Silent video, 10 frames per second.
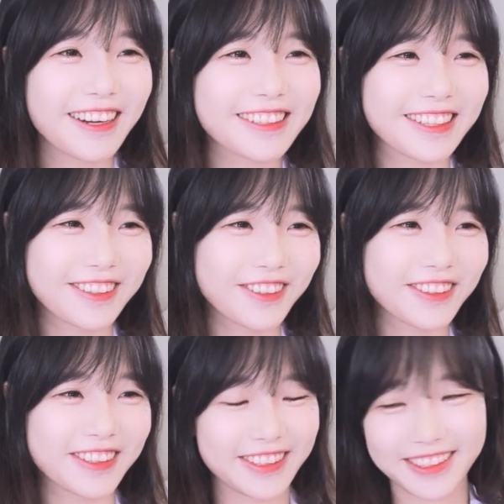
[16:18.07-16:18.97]
아니
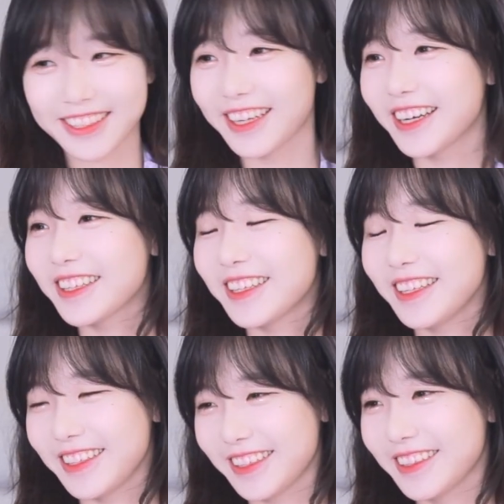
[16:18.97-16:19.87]
그런
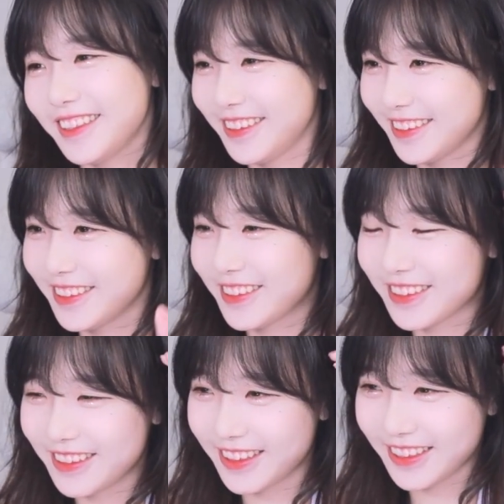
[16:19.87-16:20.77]
난 약간
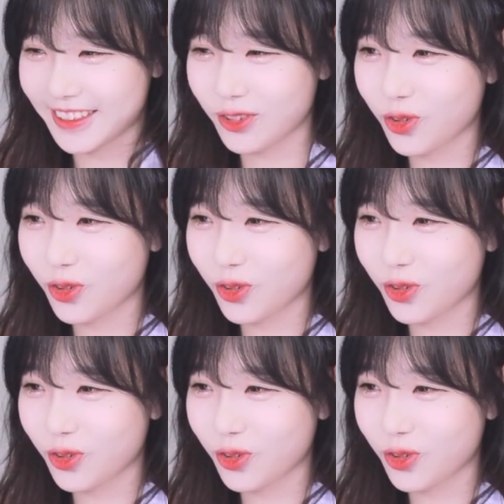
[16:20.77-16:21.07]
근데 그